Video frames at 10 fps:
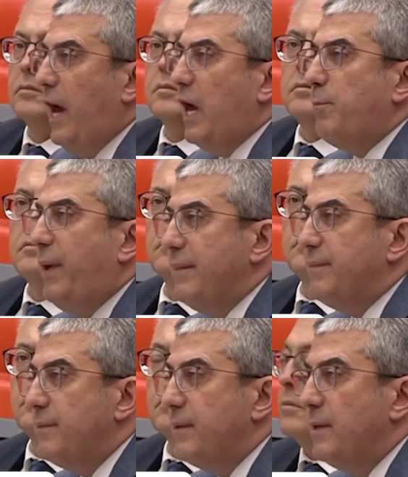Eğer
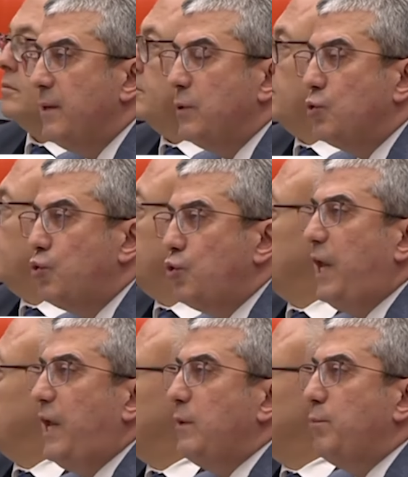ben
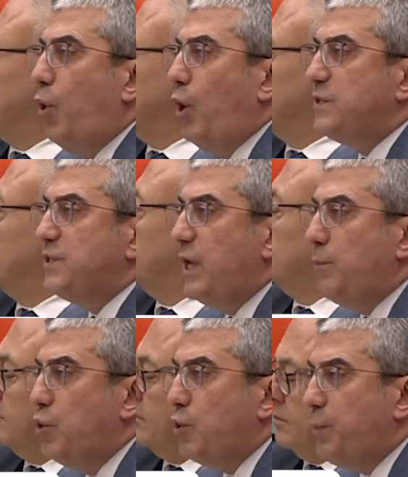Türkiye'nin
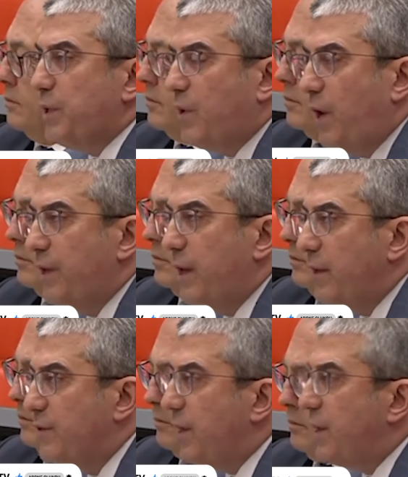böylesine büyük bir
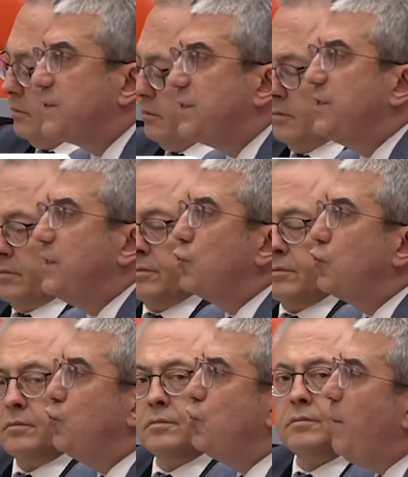kanayan yarasını
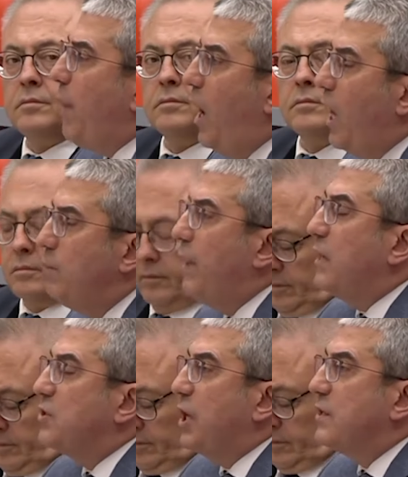gündeme
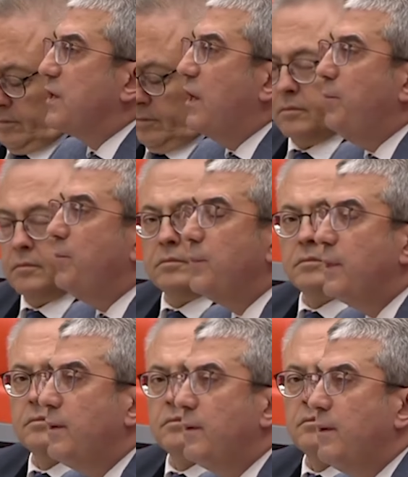almayacaksam
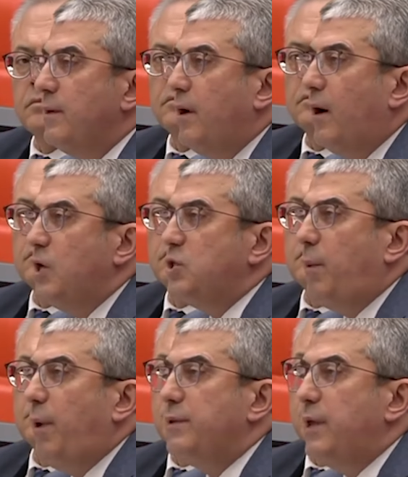
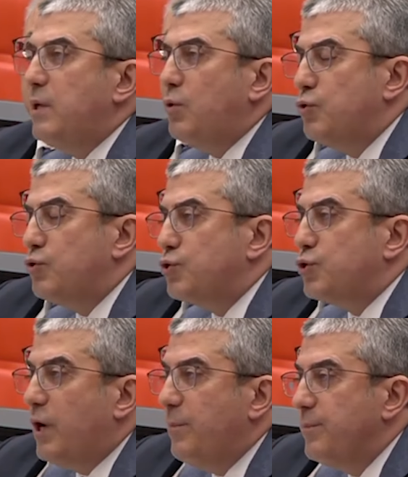acaba neyi
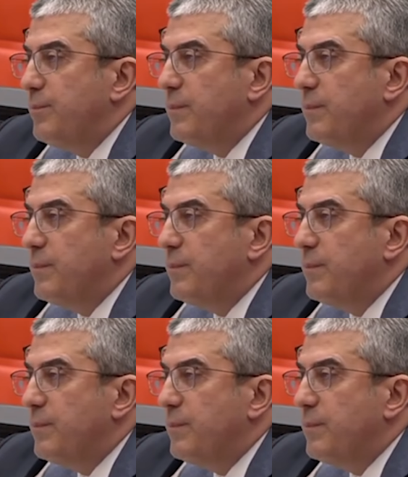konuşacağım?